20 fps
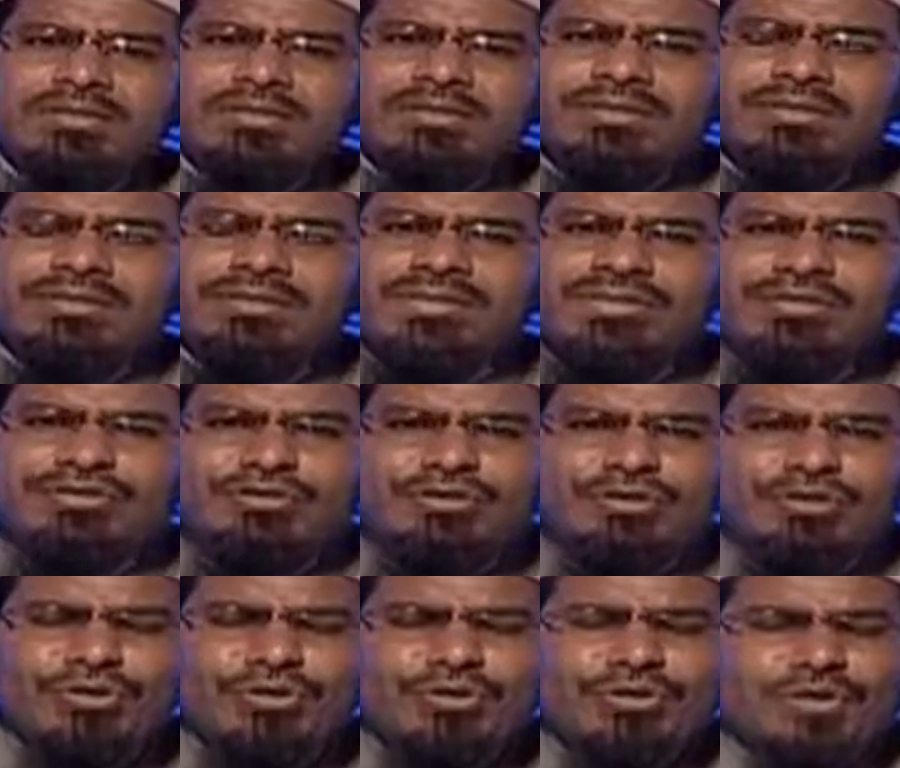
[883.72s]
স্মৃতির
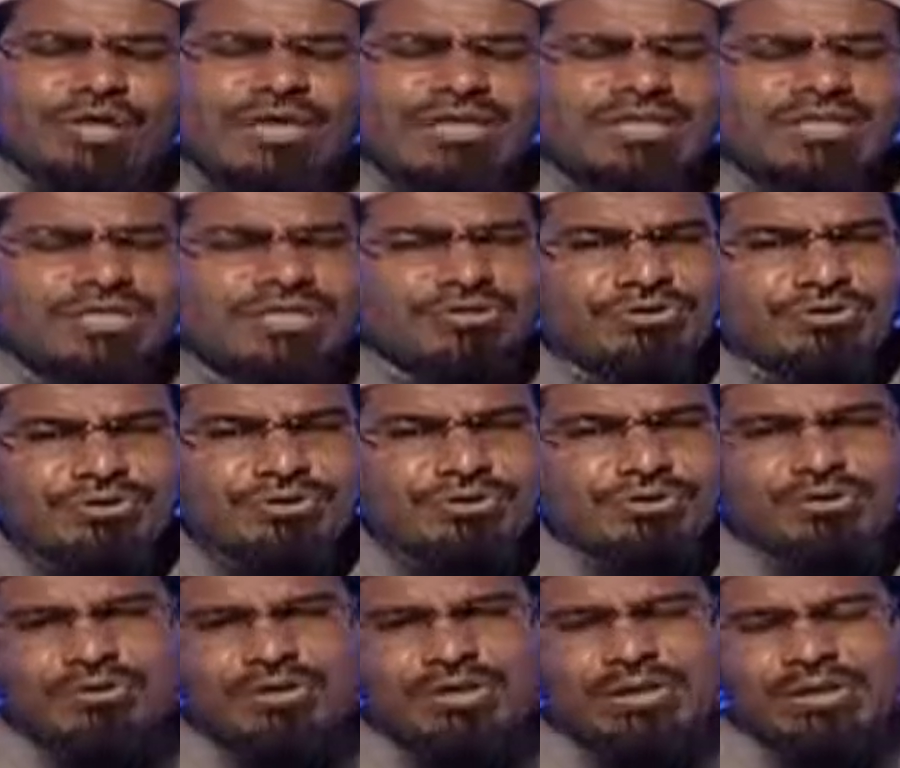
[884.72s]
জন্য হোক আর যেই
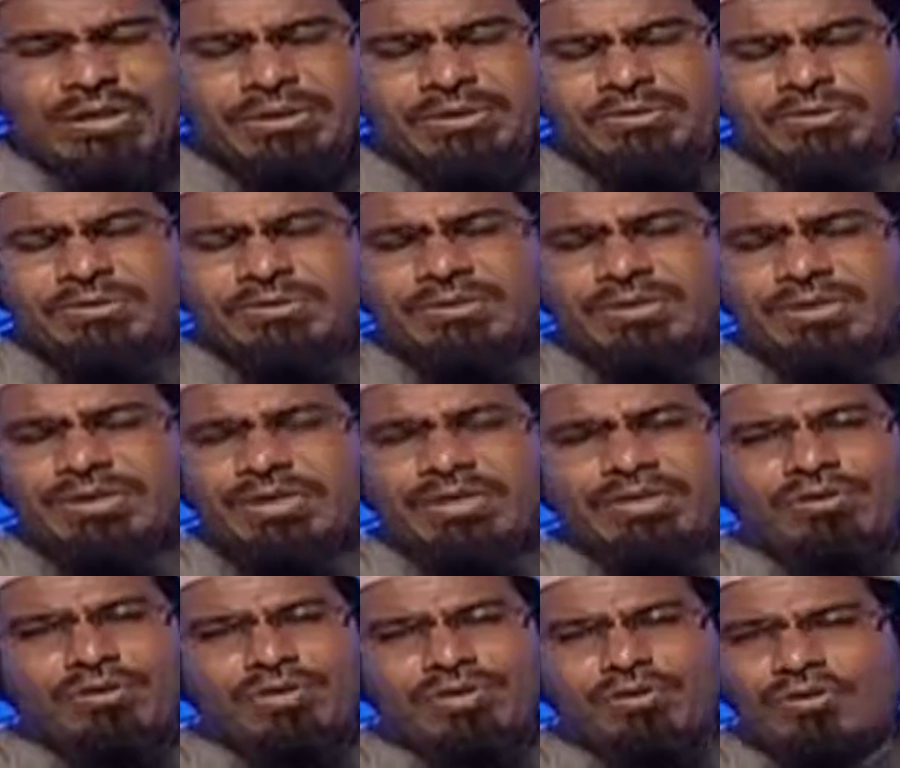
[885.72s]
জন্যই হোক না কেন
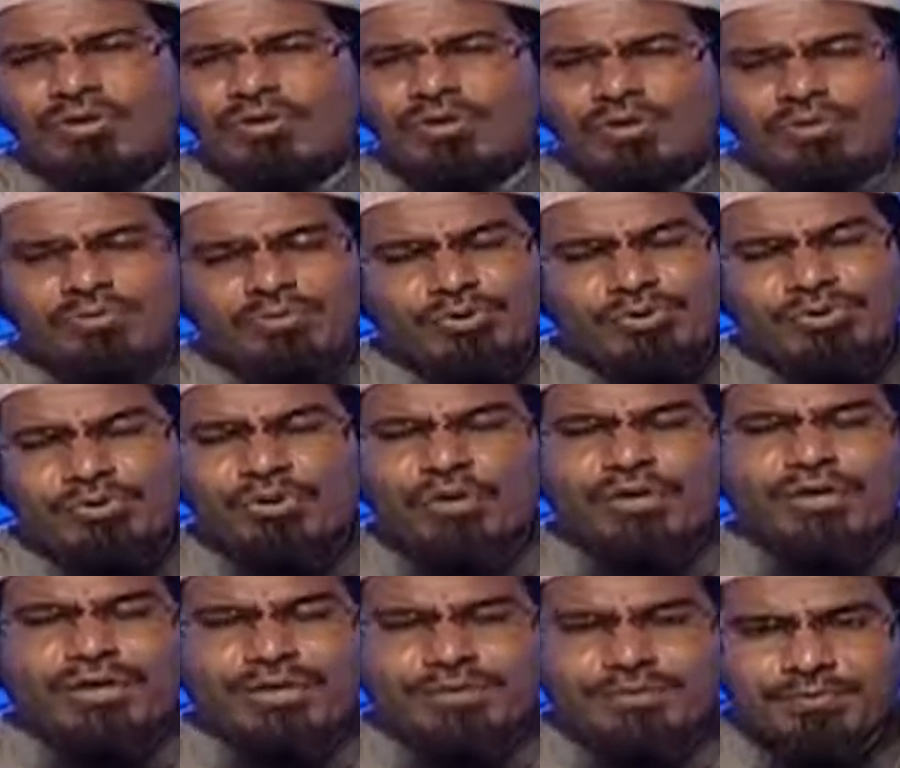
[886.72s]
এগুলি কখনো বৈধ
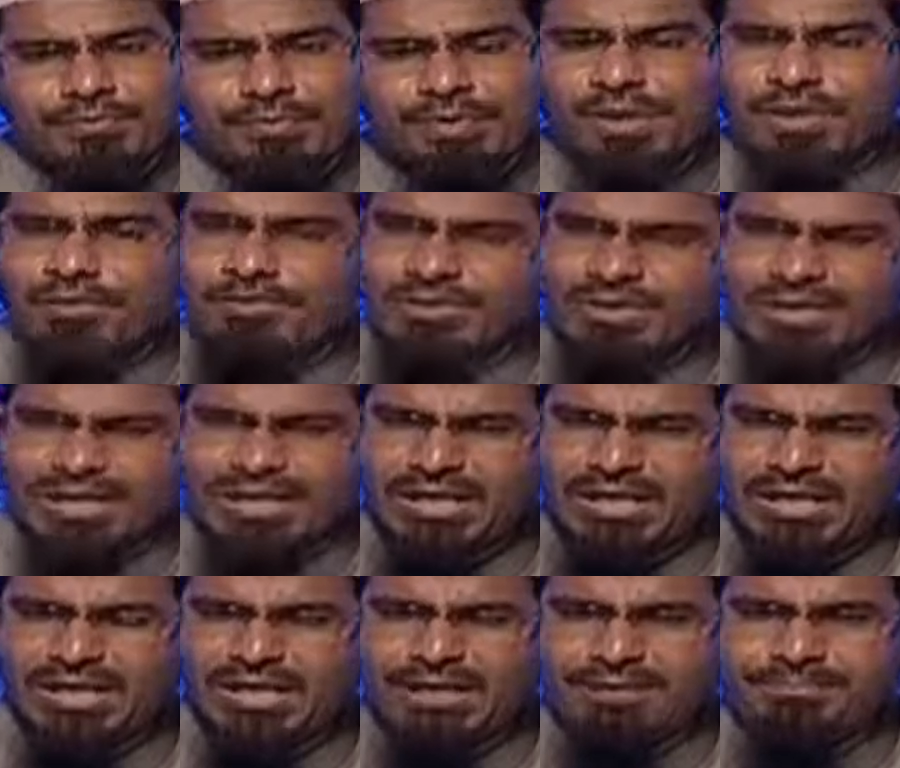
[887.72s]
নয় আল্লাহ তালা
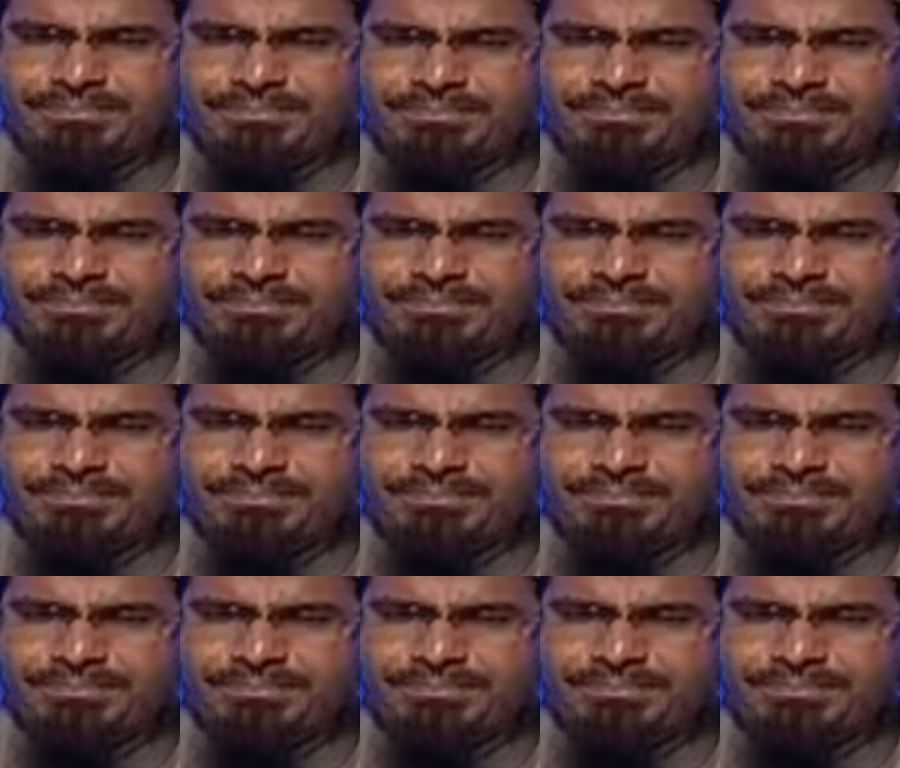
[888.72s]
আলাম